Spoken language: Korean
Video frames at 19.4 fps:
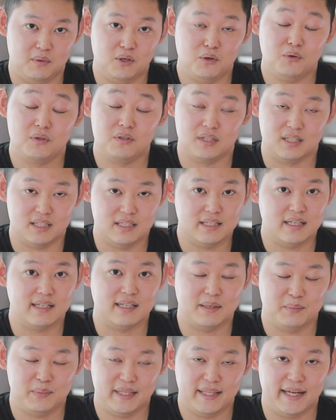피어오르기 시작을
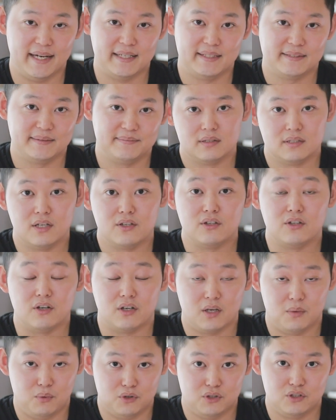합니다. 그래서
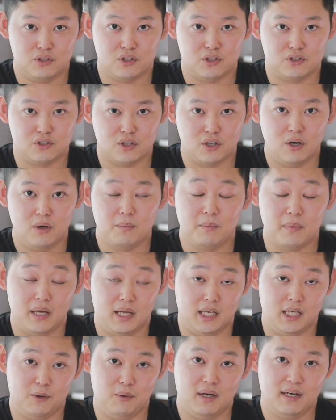이렇게 보시는 것처럼
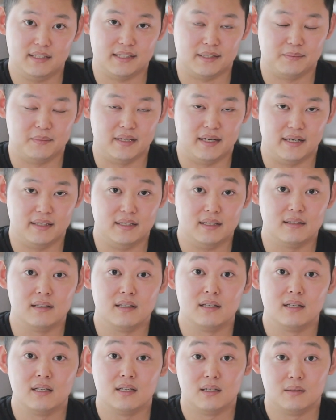베리와 장미라는
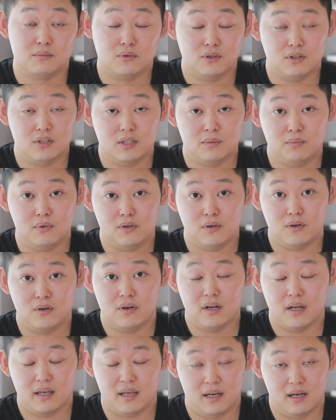
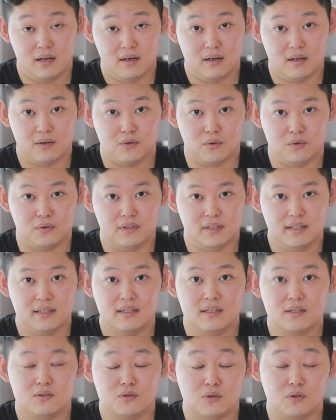프로티플로럴 계열에서 오는
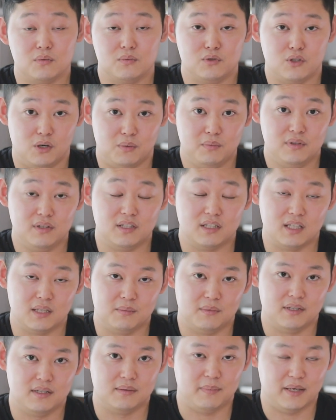조금 젊은
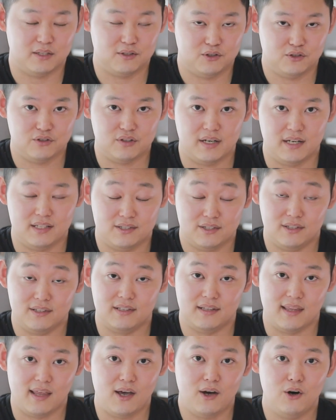느낌을 받을 수가
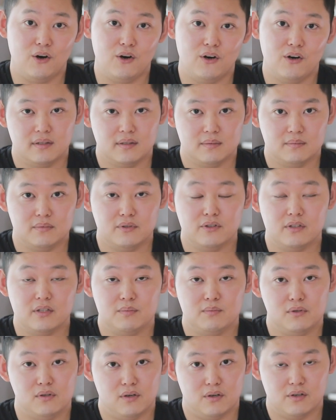있었는데요.
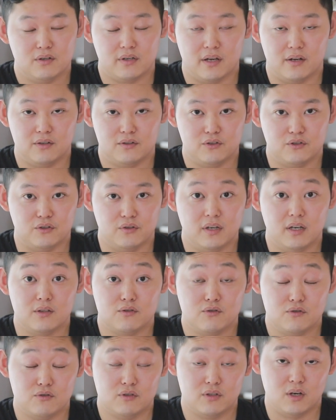프로티플로럴 계열 특유의
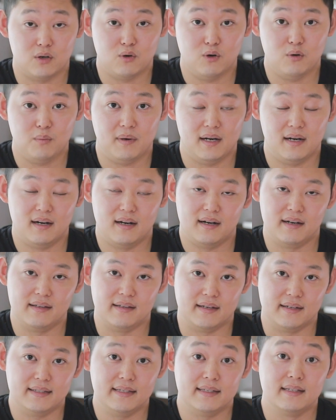순수하고 발랄한
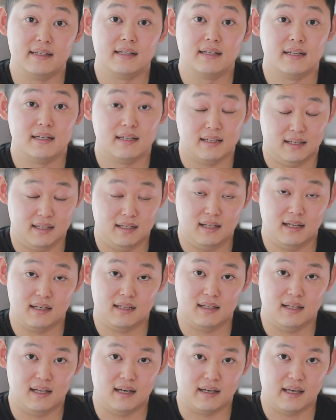향을
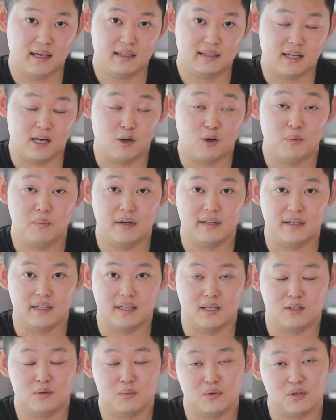일랑일랑의 달콤한
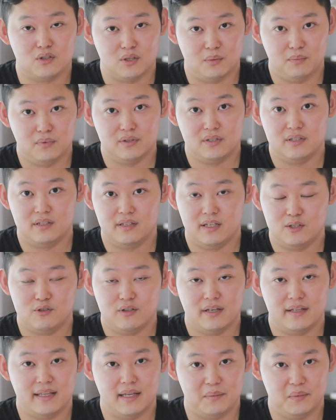향이 좀 더 서포트를
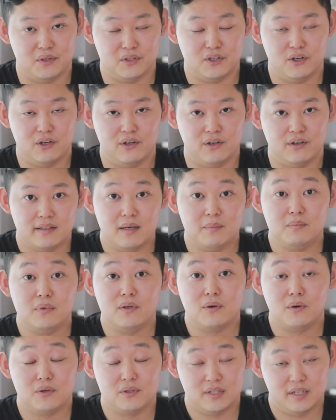해주게 되면서
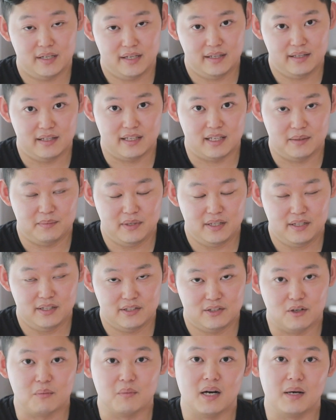예쁜 꽃향의 느낌을
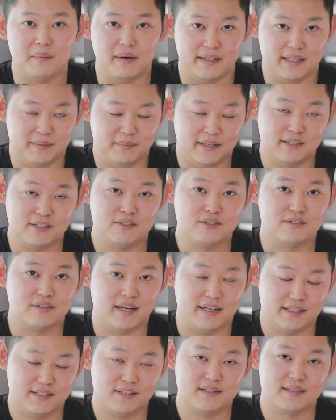정말 많이 받을 수가
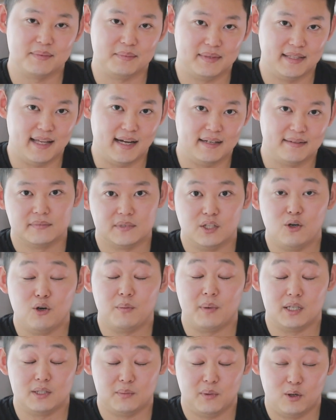있었습니다. 그리고
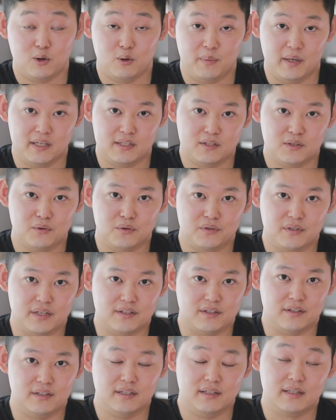마지막으로 베이스
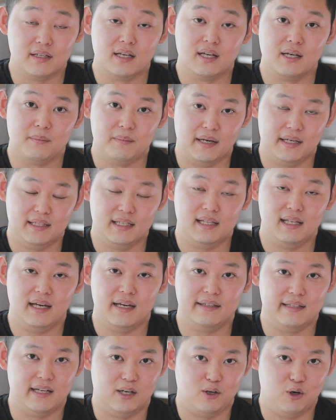노트에서는
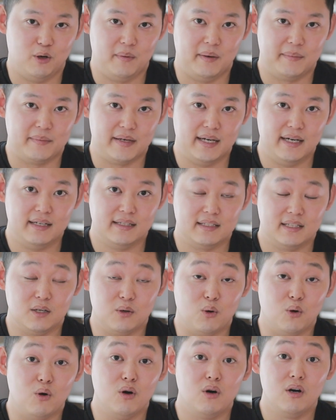바닐라의 달콤함과
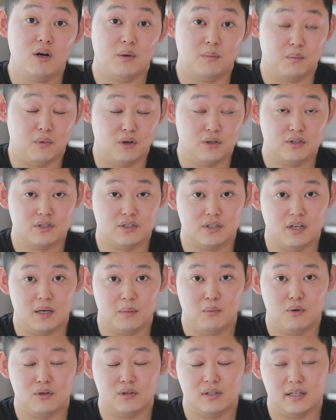그리고 머스크의
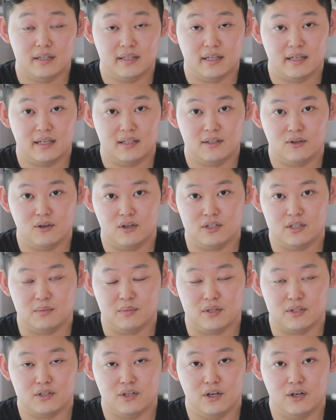포근한 향이
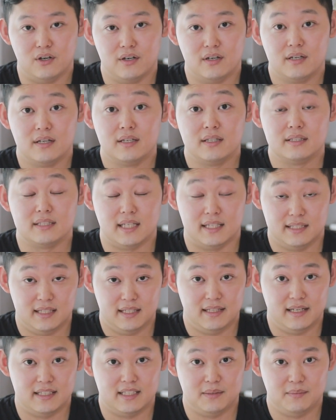더해지면서
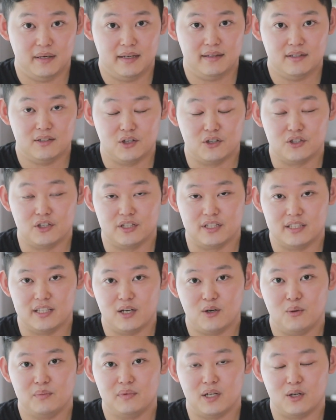잔잔하지만 여전히
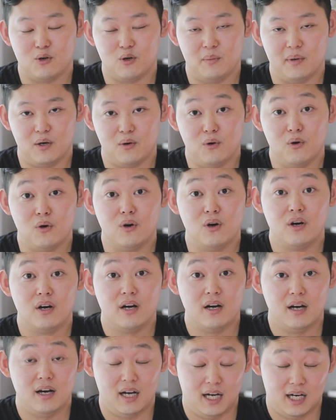새콤달콤하고
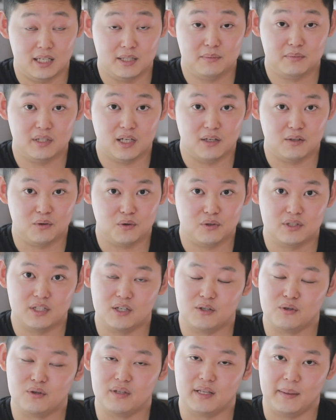아름다운
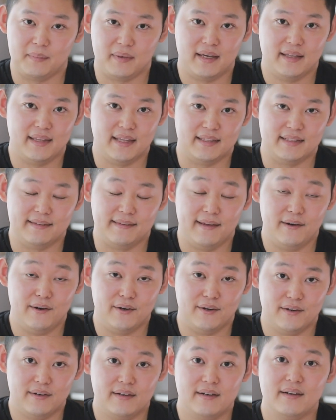꽃향으로 남게
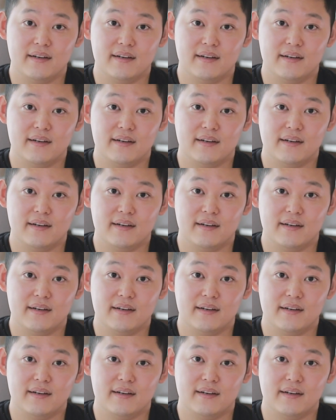되는데요.